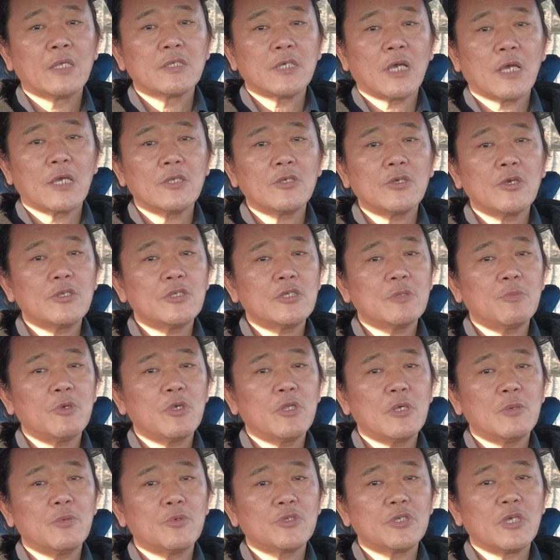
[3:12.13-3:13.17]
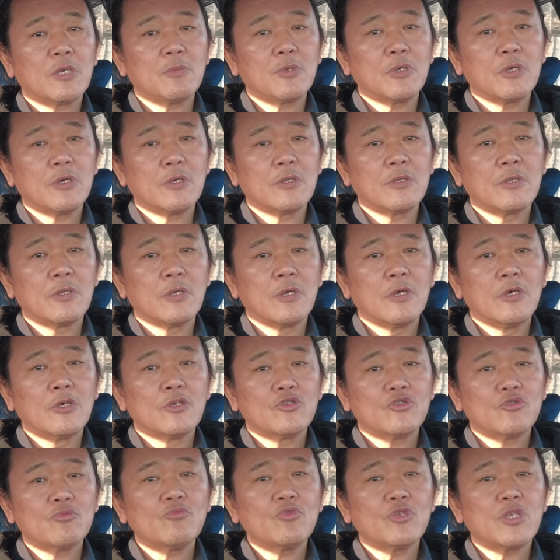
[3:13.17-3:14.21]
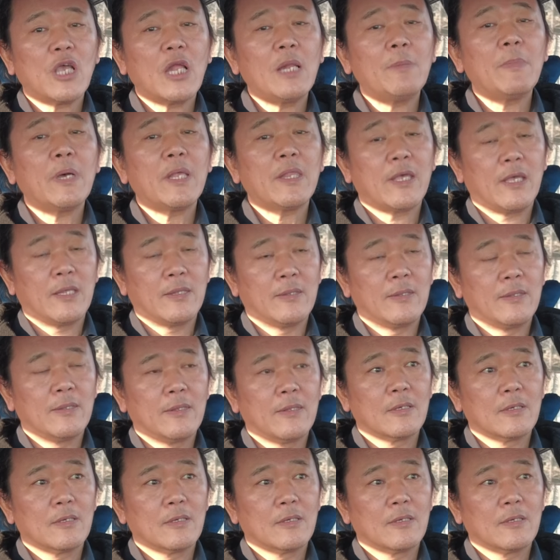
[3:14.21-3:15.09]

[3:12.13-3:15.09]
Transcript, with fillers: 장기적인 측면에서 보자면 충분히 할 만한